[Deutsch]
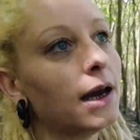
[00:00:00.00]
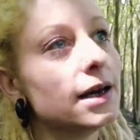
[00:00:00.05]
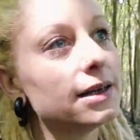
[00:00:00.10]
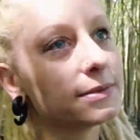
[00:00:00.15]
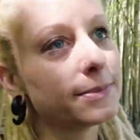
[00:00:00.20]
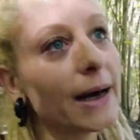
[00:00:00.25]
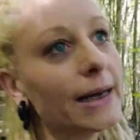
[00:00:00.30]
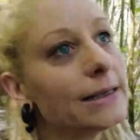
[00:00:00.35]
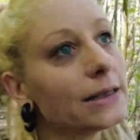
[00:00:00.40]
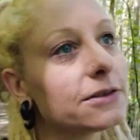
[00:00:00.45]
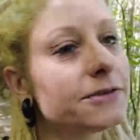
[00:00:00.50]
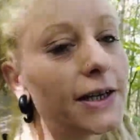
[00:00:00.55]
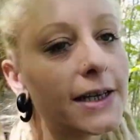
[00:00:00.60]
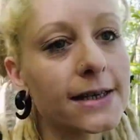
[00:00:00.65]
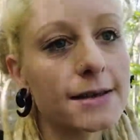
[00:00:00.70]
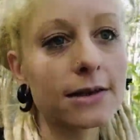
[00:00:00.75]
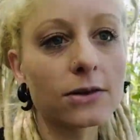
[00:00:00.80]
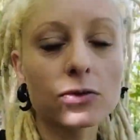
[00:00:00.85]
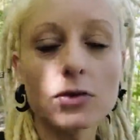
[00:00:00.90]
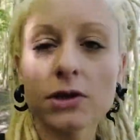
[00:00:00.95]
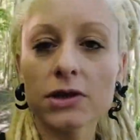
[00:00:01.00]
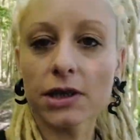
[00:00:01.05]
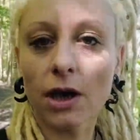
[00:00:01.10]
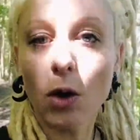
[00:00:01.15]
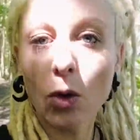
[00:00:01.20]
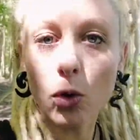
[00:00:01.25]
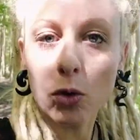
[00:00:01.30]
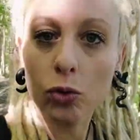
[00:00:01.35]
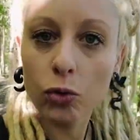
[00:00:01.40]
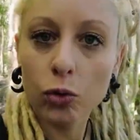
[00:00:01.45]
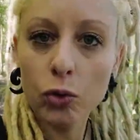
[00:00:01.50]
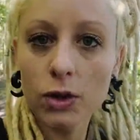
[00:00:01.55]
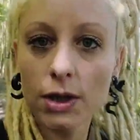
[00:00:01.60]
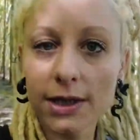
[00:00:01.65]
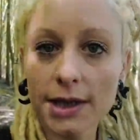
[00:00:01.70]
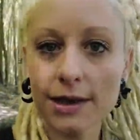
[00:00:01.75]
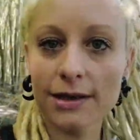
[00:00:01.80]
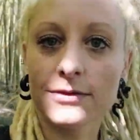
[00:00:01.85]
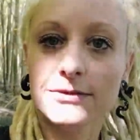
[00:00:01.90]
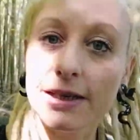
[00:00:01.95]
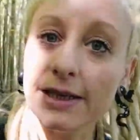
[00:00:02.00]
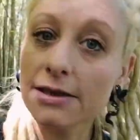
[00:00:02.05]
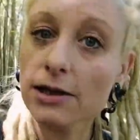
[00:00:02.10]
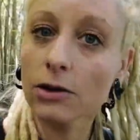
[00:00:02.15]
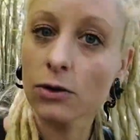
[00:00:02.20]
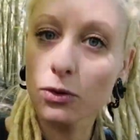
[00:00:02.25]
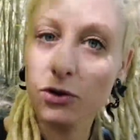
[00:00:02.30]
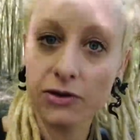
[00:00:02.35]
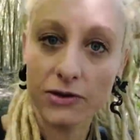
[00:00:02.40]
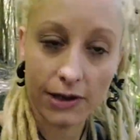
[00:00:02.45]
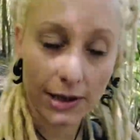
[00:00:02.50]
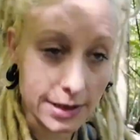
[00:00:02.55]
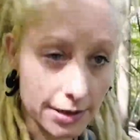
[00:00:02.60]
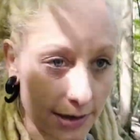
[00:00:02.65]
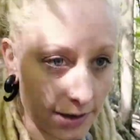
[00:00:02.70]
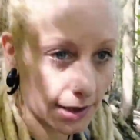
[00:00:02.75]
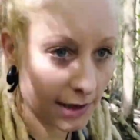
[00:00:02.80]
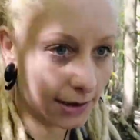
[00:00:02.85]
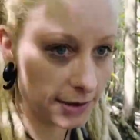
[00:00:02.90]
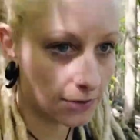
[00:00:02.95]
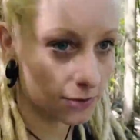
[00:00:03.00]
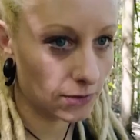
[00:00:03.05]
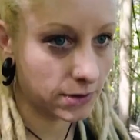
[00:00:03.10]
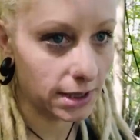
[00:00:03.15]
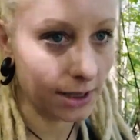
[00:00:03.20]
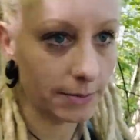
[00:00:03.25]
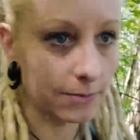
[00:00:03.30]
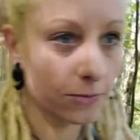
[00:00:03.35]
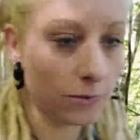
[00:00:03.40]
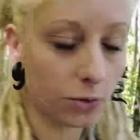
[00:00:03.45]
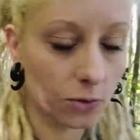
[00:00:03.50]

Ich meine, ich fände es natürlich auch cool, in einer Welt der Glückseligkeit zu leben,